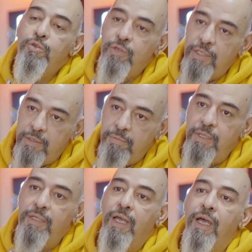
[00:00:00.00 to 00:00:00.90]

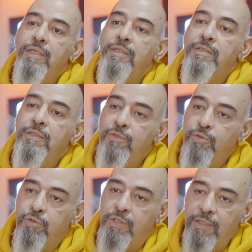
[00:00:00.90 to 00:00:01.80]
üretimine dair
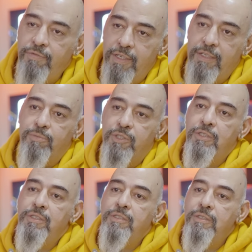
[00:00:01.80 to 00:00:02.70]
ruhsat
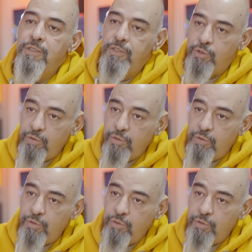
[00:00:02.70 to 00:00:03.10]
verilmiştir. İçki